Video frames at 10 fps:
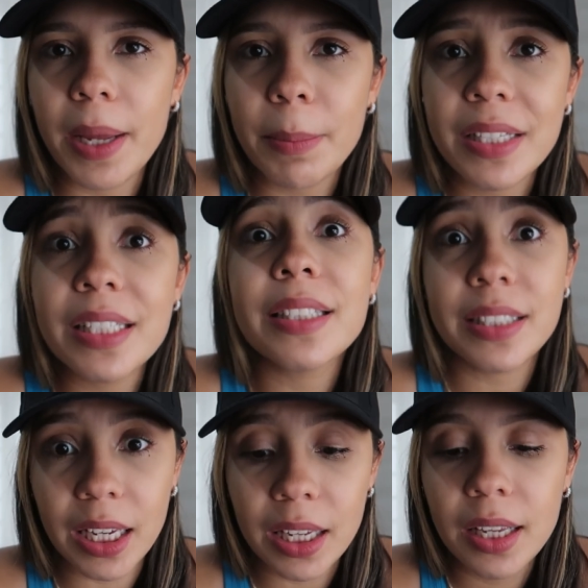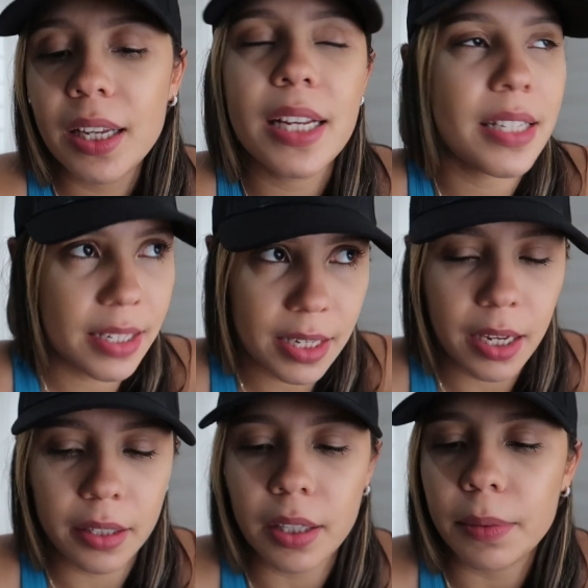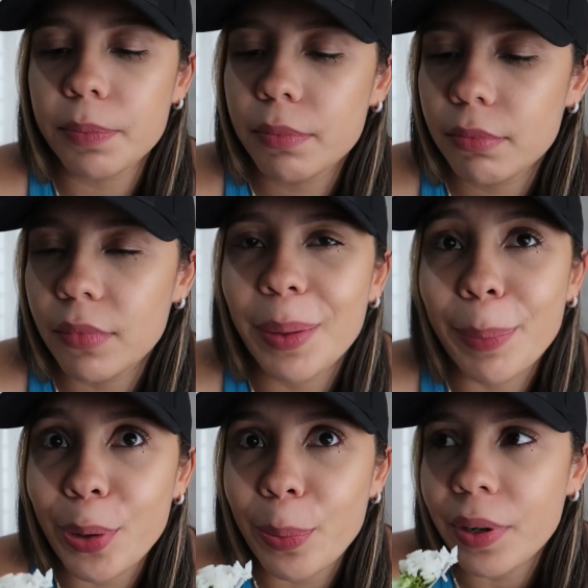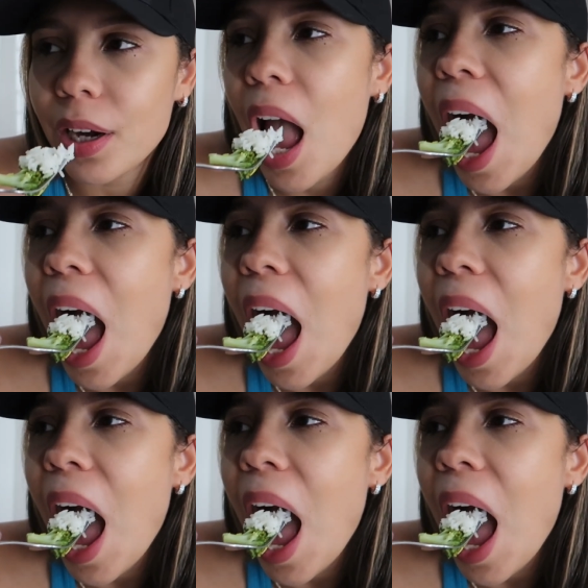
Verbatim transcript: va y me dice, sí, y se sienta, me comer.